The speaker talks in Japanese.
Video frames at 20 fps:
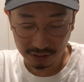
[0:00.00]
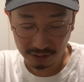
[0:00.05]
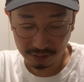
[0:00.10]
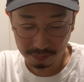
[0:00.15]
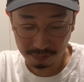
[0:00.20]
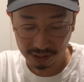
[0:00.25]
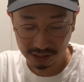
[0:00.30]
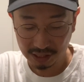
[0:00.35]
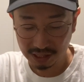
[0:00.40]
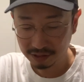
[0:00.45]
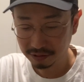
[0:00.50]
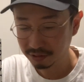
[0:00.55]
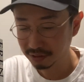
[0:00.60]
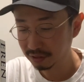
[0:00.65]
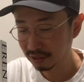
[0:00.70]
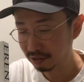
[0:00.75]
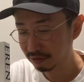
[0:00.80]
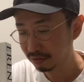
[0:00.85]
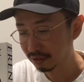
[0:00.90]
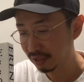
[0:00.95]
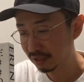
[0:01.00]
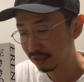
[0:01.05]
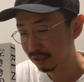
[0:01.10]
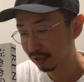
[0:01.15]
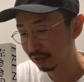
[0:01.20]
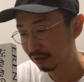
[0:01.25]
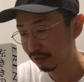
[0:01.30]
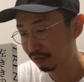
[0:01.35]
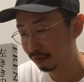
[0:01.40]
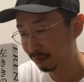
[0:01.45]
まあ、ケイクスなくなっ
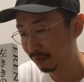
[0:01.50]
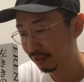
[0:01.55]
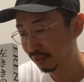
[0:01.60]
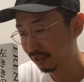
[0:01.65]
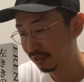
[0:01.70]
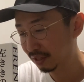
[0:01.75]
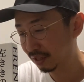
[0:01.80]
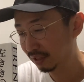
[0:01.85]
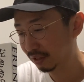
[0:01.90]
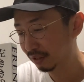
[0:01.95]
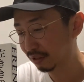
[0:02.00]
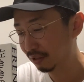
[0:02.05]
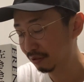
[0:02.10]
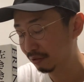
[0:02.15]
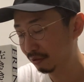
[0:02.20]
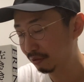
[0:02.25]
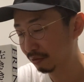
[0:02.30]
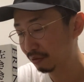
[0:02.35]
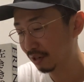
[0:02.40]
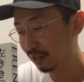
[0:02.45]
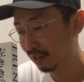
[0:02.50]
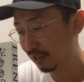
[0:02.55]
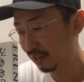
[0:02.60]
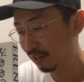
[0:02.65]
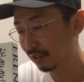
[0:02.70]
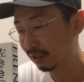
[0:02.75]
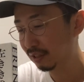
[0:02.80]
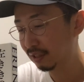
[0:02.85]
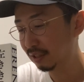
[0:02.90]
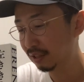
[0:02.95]
ちゃってごめんなさいっていうのか
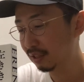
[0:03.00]
ら、